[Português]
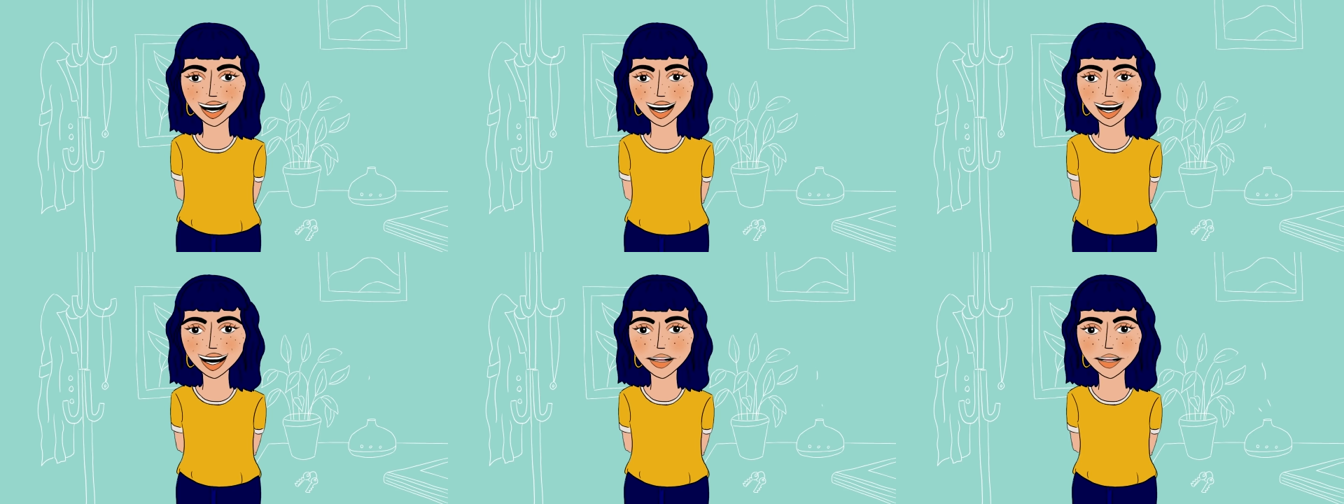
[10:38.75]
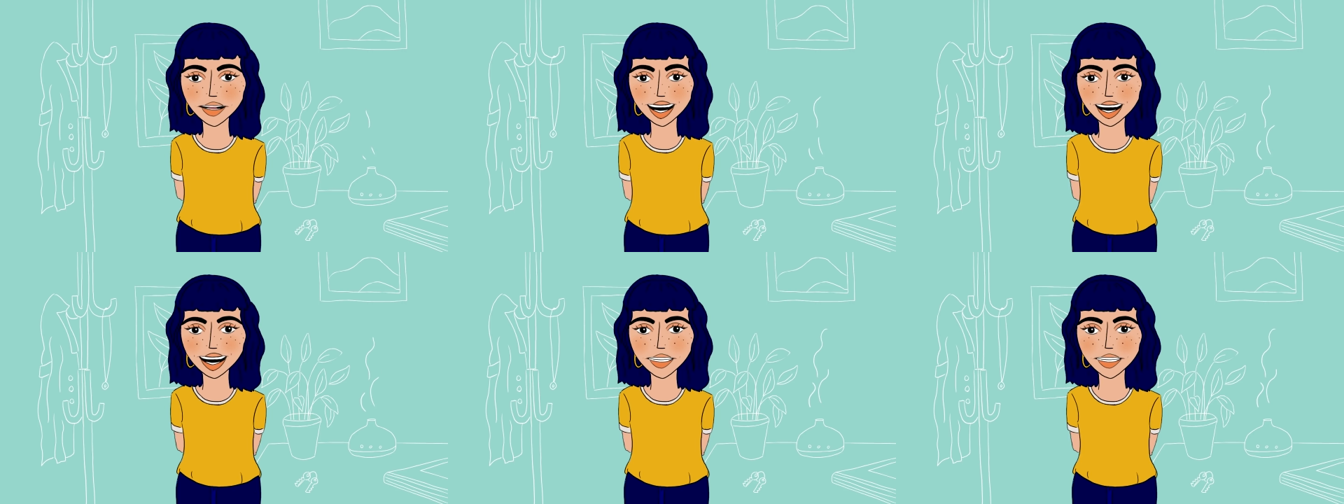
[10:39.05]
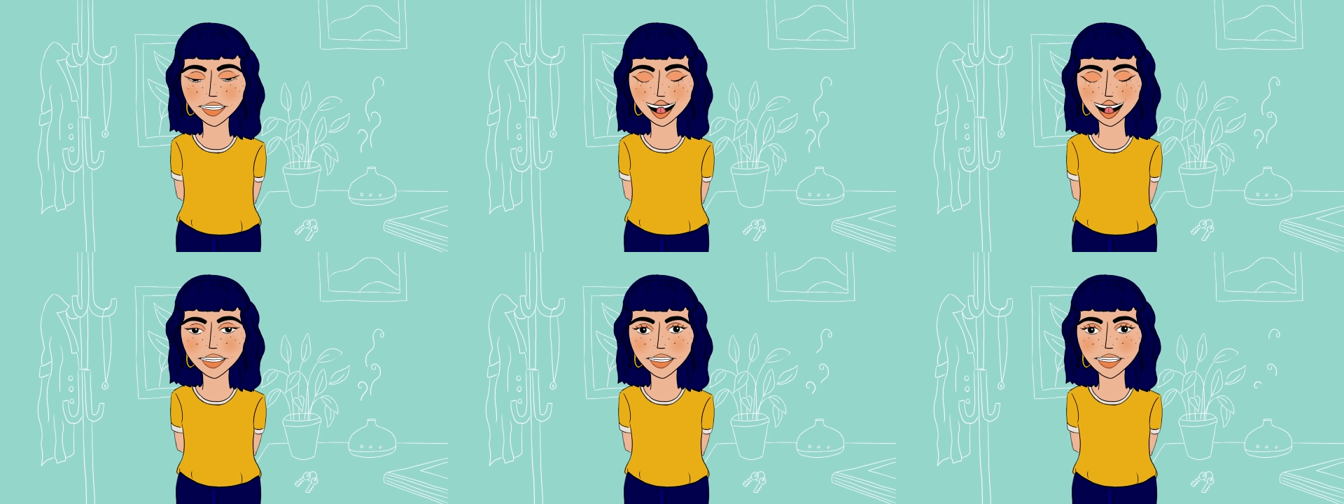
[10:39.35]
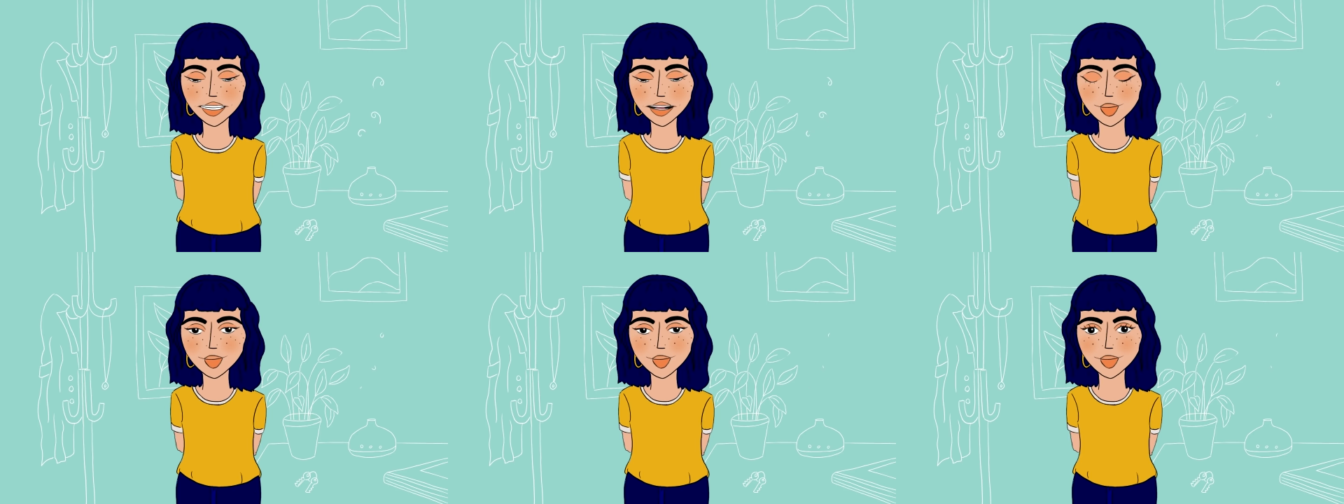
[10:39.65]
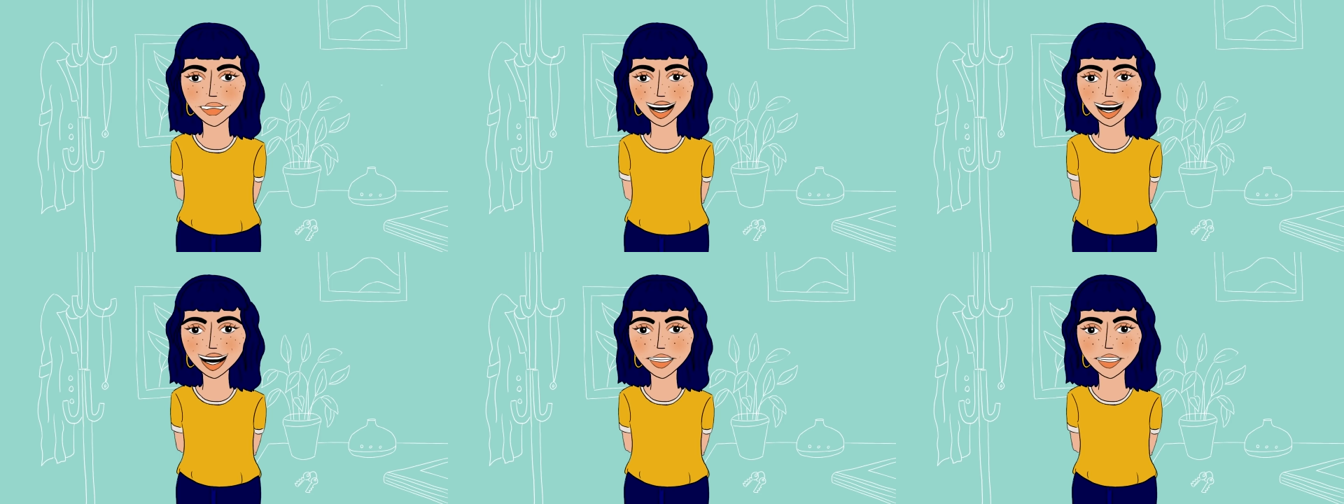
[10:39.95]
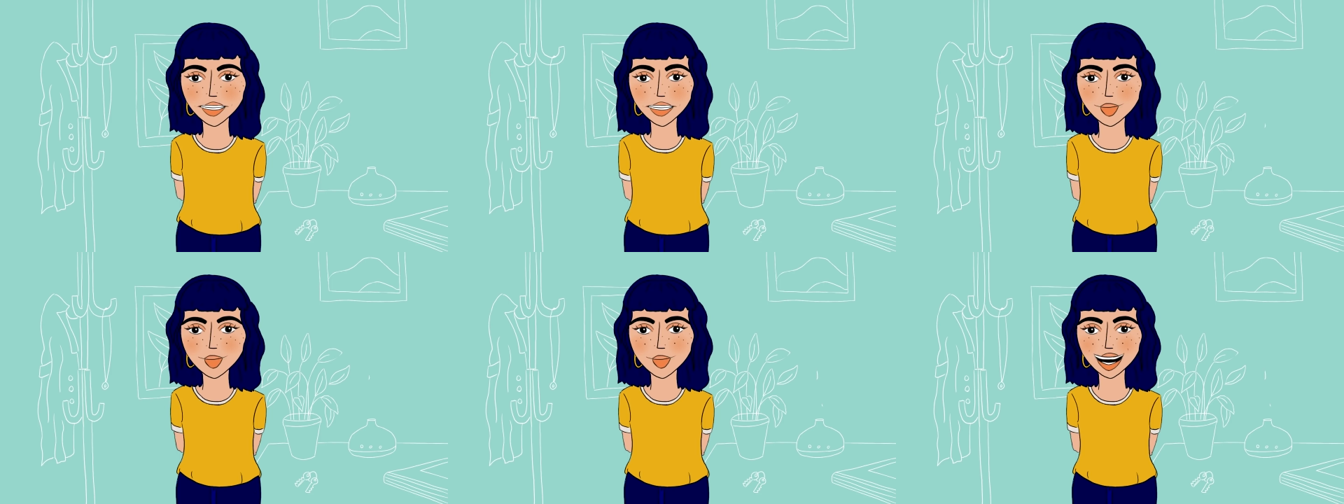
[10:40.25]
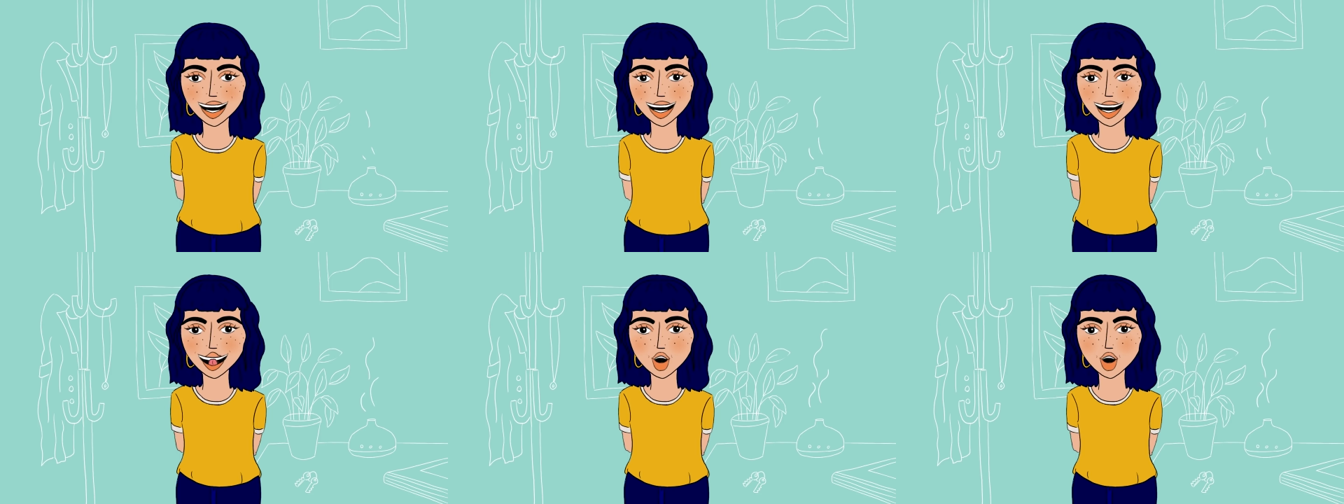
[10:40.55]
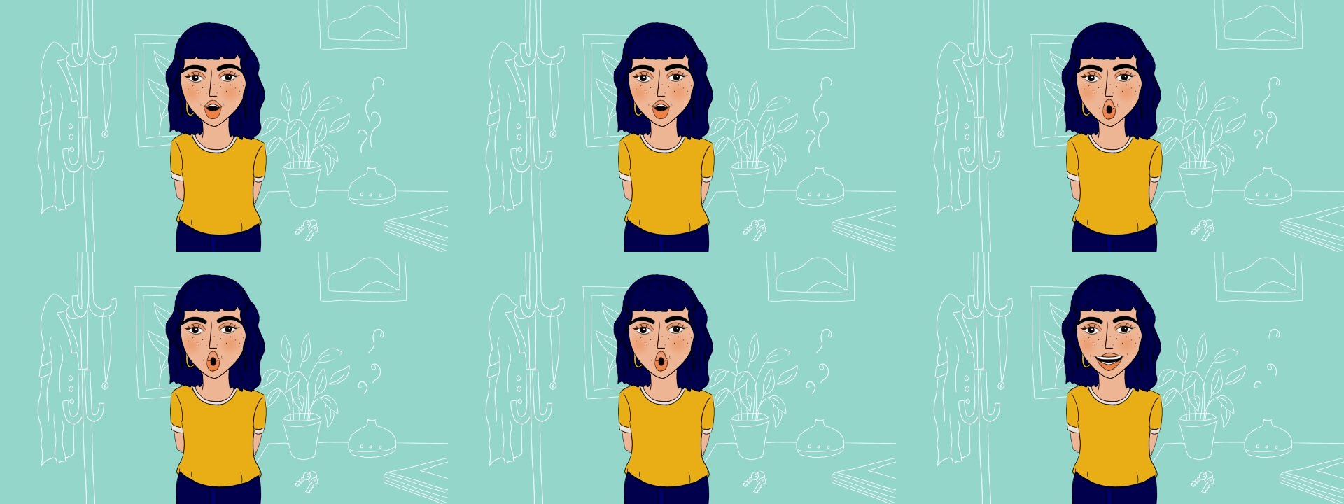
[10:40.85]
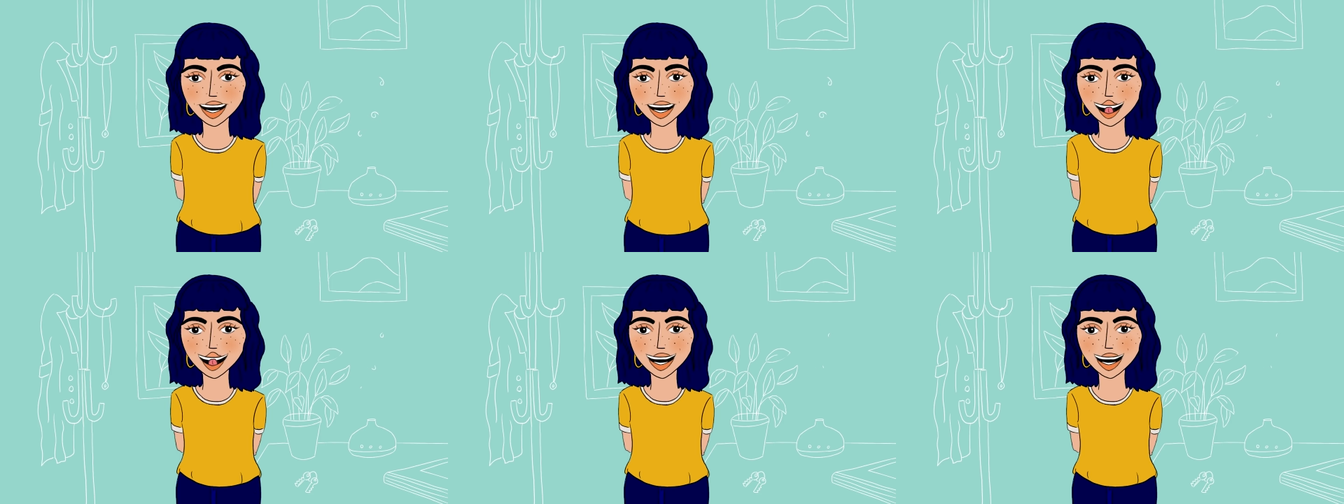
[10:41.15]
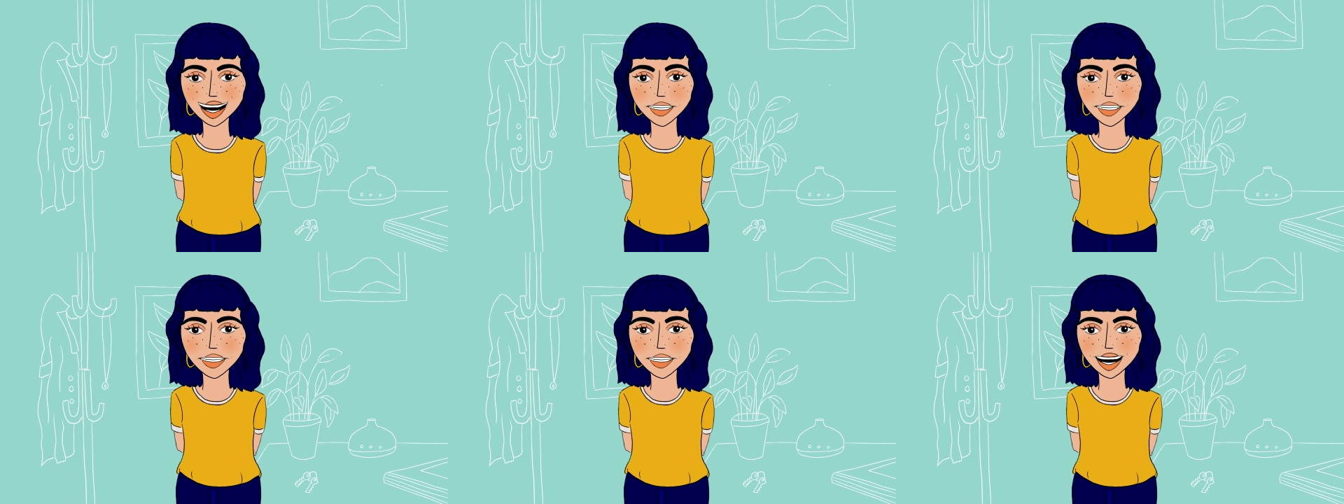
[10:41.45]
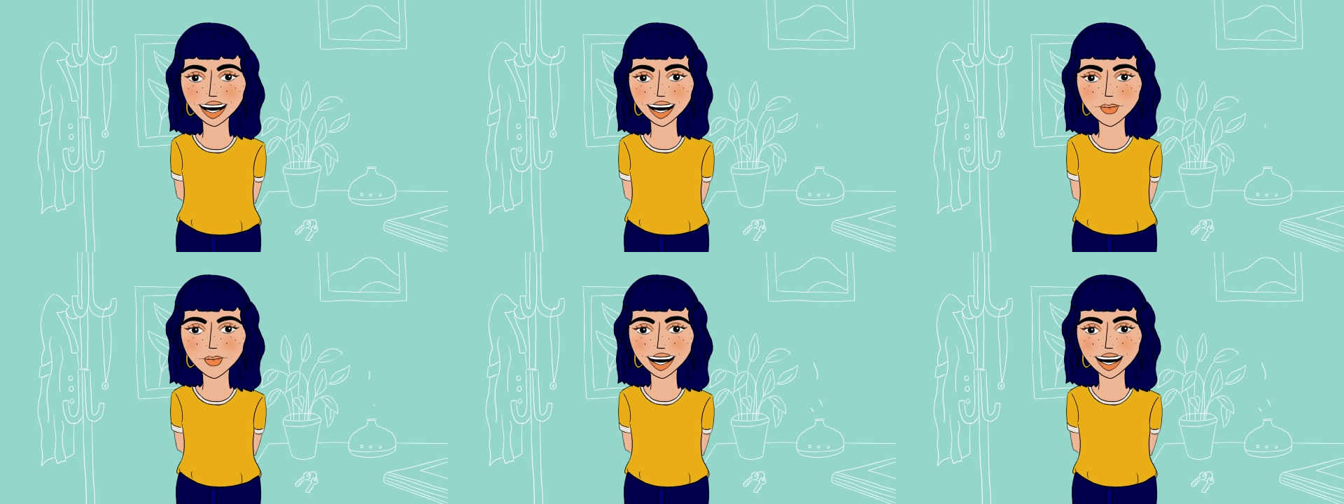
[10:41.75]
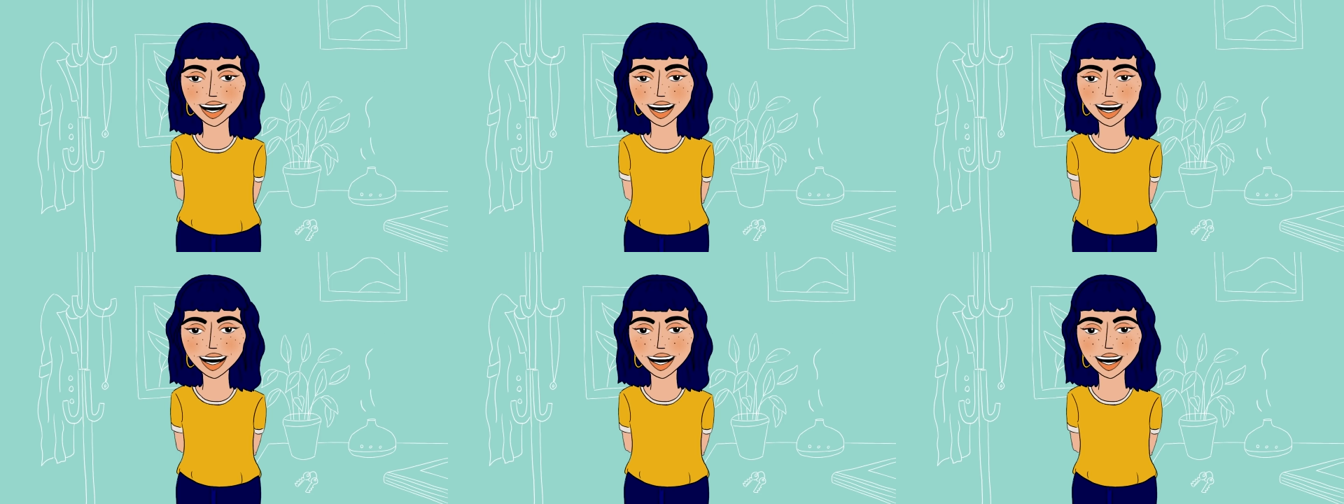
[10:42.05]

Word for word: conseguir amamentar o meu bebê ao longo de 3 meses, 4 meses,